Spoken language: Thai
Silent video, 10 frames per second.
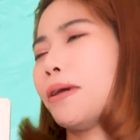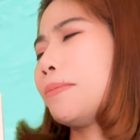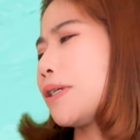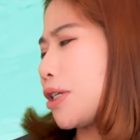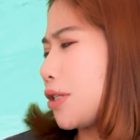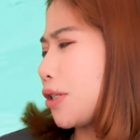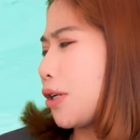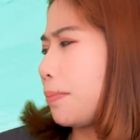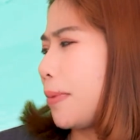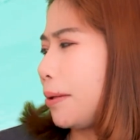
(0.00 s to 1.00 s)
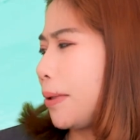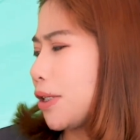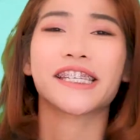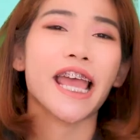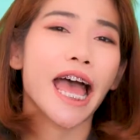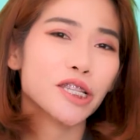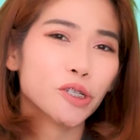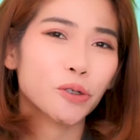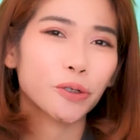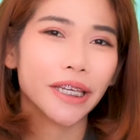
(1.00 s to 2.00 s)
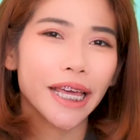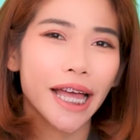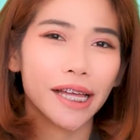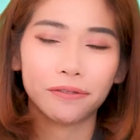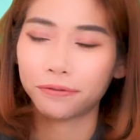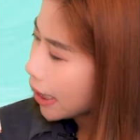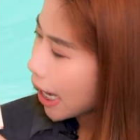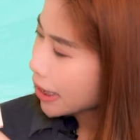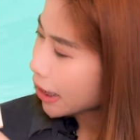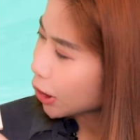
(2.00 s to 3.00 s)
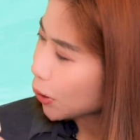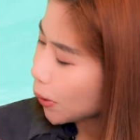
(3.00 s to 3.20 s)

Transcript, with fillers: maybe she's not baby she has grown enough น่าจะโต